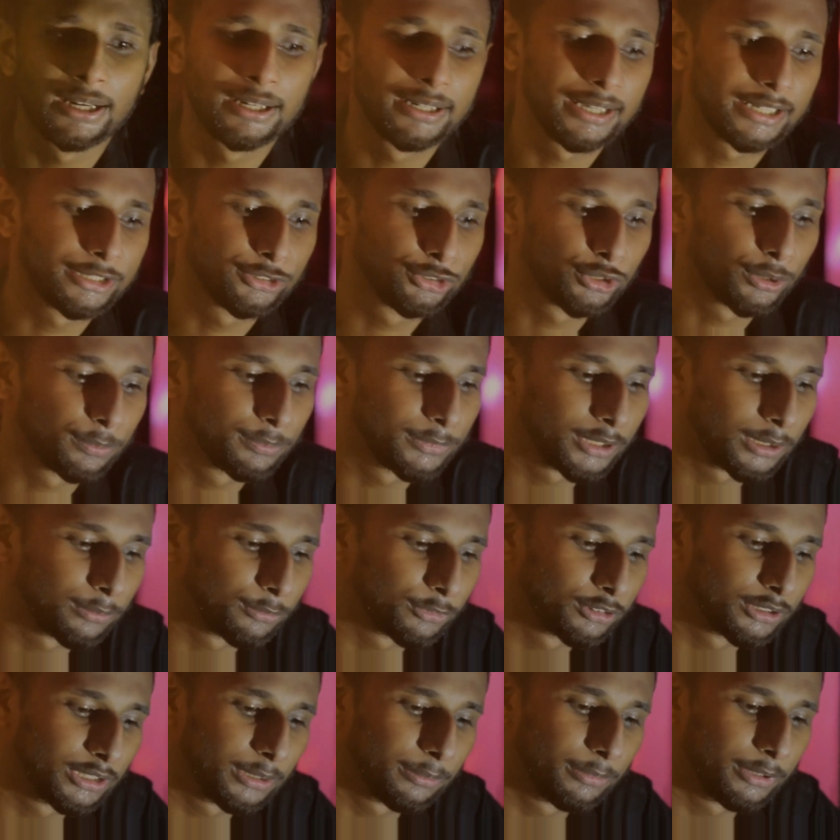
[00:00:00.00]
আবার এক সপ্তাহের
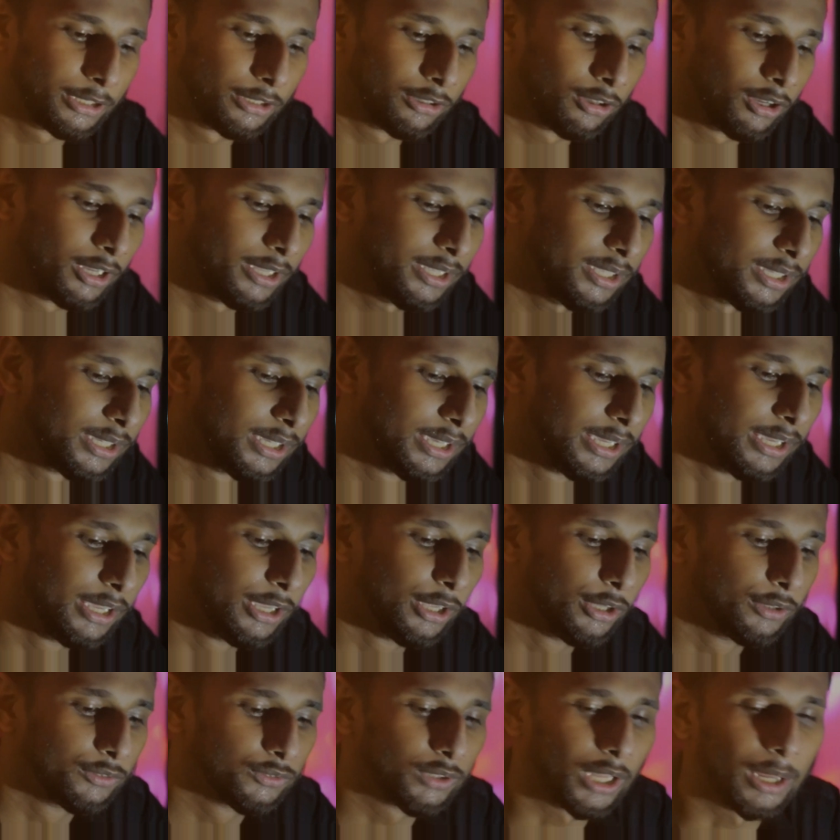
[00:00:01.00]
মধ্যে বের হয়
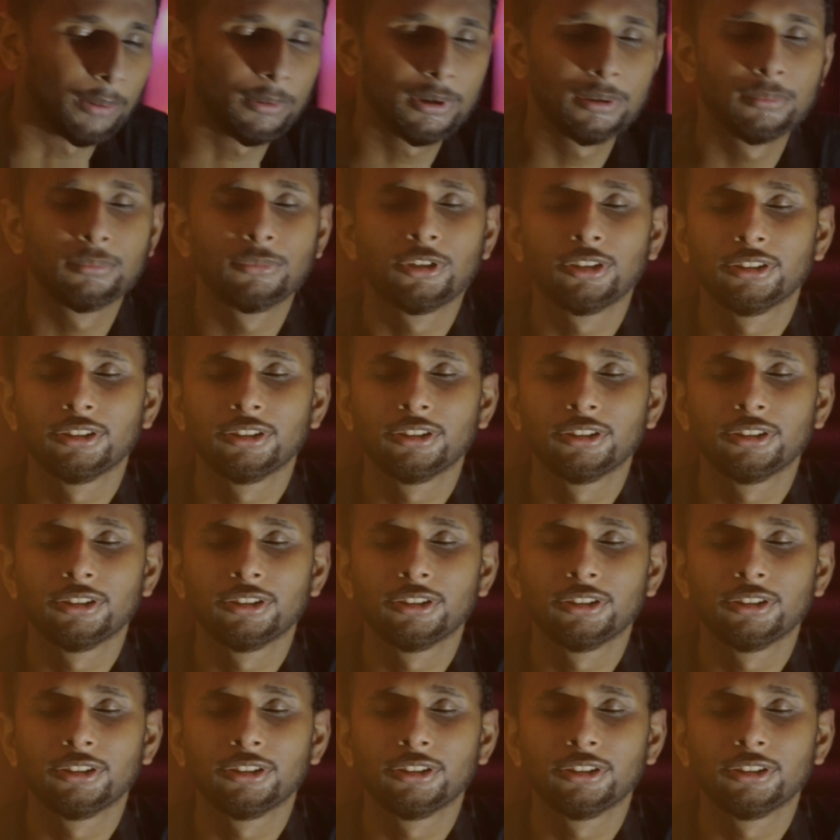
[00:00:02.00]
তো আমার